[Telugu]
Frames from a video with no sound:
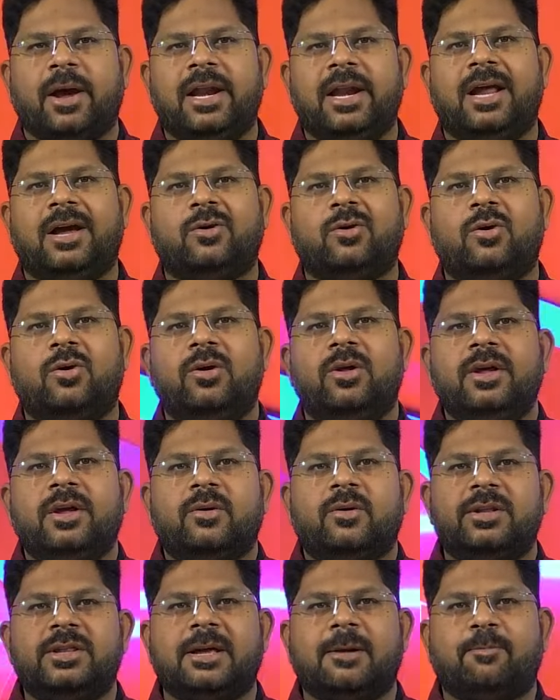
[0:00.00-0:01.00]
పైళ్లకు
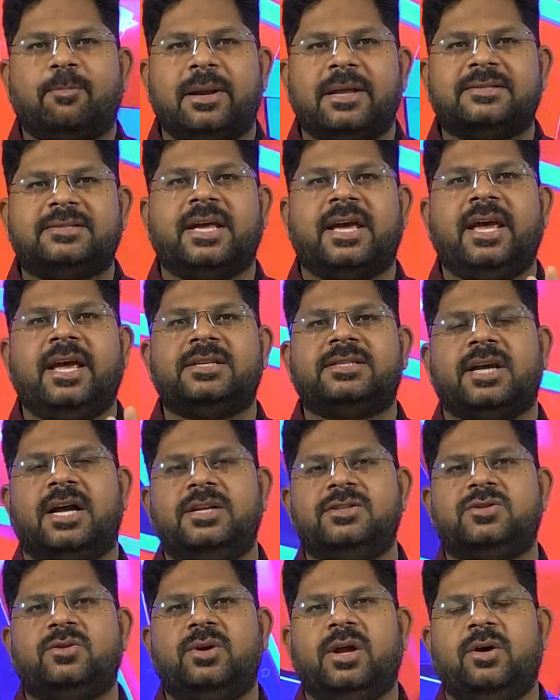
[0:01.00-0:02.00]
కొంత ప్లస్ అయ్యే
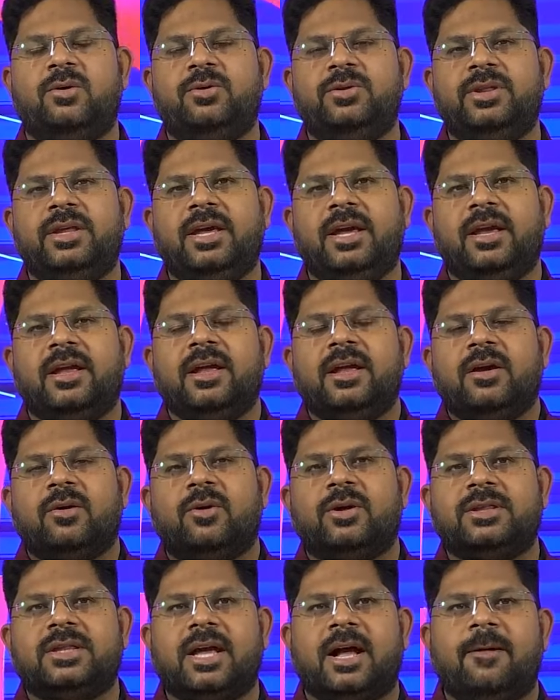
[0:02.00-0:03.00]
ఛాన్స్ కూడా ఉంది
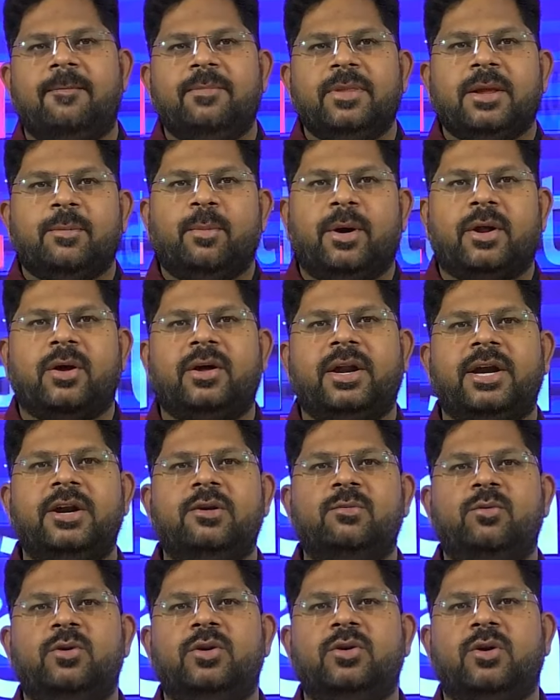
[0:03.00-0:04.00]
కొత్త మరో
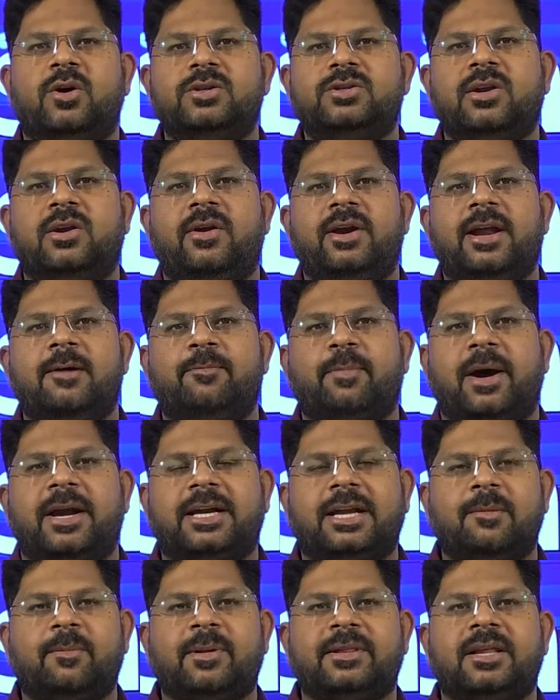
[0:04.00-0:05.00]
రెండు మూడు రోజుల్లోనే
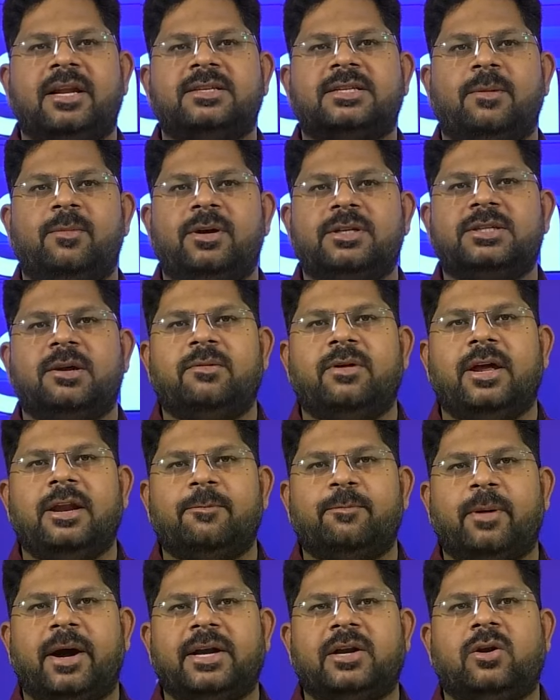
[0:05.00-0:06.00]
పార్టీ పెద్దల సమక్షంలో
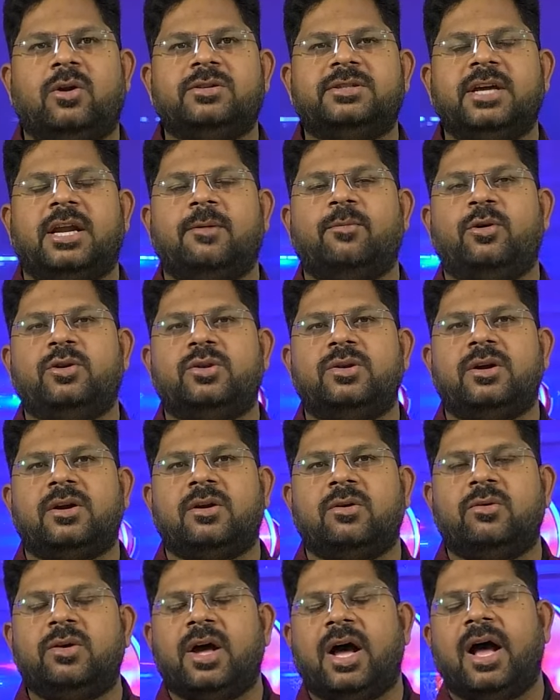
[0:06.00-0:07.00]
ఆయన పార్టీలో
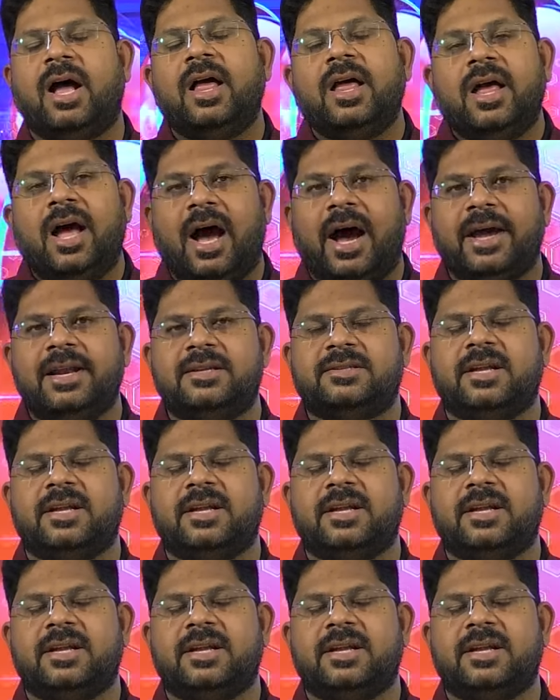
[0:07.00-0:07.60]
చేరబోతున్నట్లు కూడా ఆయన